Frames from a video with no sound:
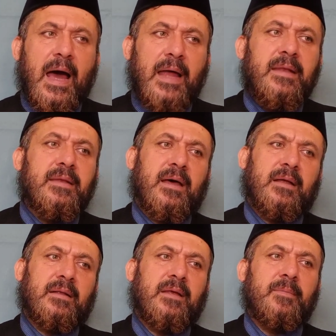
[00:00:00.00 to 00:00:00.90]
أن
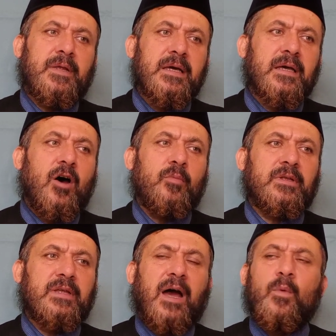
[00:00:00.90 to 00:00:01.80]
تبليغهم
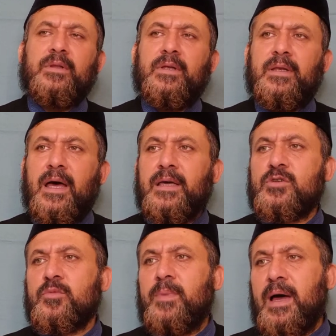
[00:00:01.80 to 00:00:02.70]
لدعوة الله
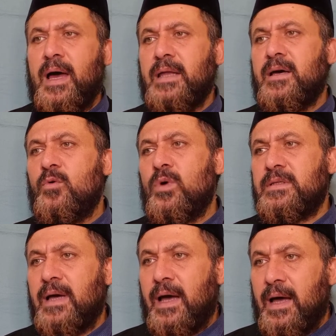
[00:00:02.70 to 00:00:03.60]
سبحانه
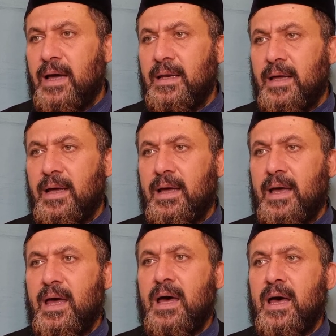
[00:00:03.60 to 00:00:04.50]
وتعالى
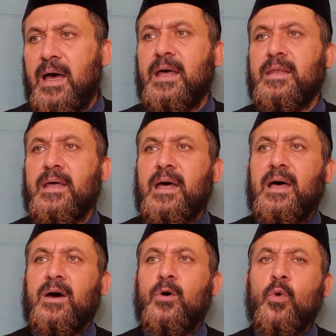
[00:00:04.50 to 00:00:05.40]

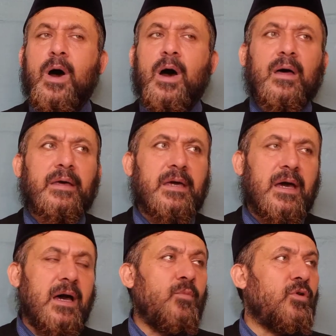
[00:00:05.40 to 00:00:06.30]
هذا هو
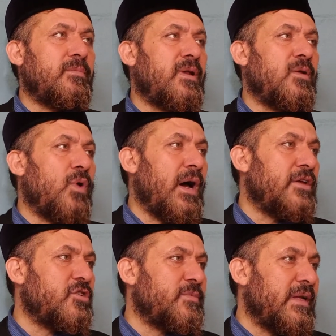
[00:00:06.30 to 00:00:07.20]
قيام
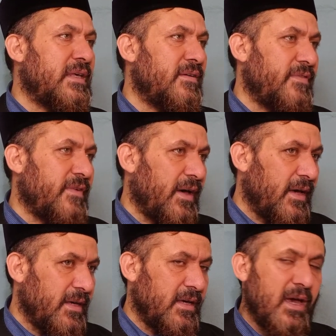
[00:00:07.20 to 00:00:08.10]
بالواجب
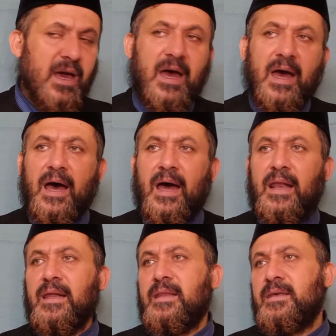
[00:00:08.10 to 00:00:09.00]
الكفائي
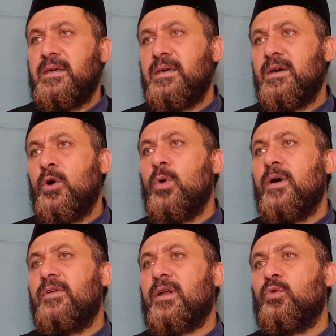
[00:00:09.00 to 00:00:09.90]
الذي
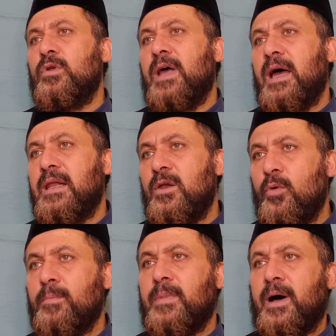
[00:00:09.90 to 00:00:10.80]
هو فرض على
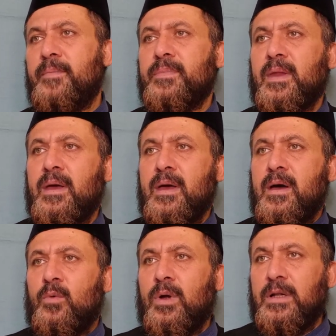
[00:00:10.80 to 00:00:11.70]
الأمة
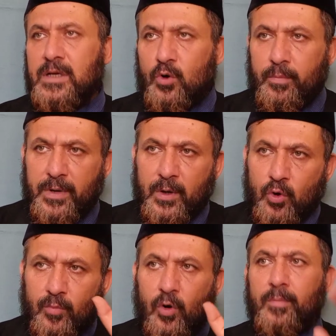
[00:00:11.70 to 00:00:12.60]
ولتكن
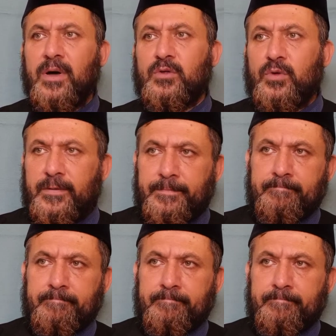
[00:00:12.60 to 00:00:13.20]
منكم أمة